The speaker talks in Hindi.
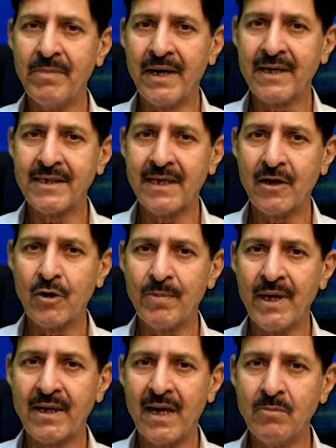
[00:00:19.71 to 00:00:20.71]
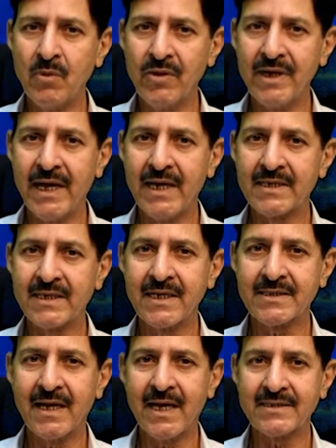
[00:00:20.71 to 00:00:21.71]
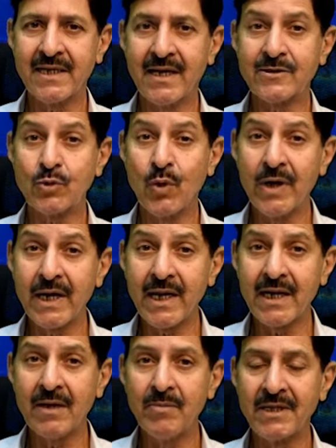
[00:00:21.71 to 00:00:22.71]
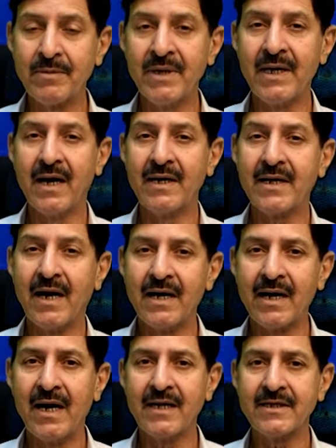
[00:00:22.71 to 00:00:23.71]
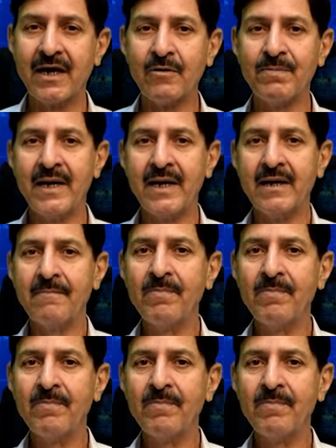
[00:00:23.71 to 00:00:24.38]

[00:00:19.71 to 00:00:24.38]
बारह तेरह रुपये कम हुई है इसके साथ साथ सोने की कीमत में अठारह हज़ार रुपये